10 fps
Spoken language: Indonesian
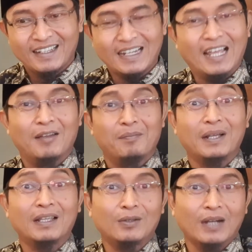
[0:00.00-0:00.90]
Nah,
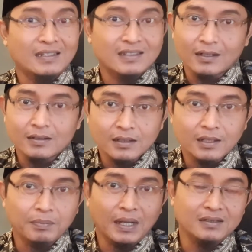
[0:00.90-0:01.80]
begitulah
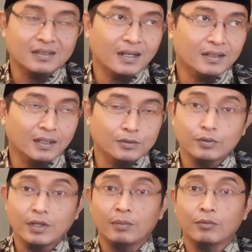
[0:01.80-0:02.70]
ciri-ciri pacar yang
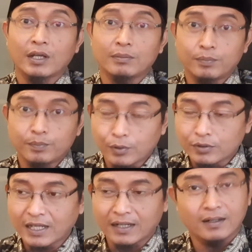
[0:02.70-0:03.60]
sudah mulai
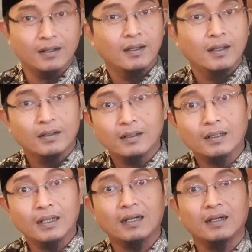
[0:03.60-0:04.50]
bosan
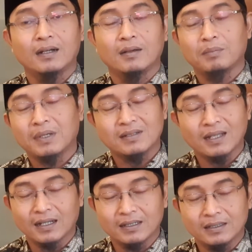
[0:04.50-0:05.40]
dengan
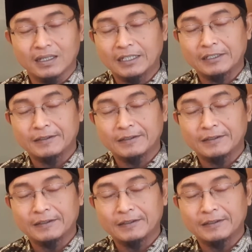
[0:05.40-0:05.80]
pasangannya.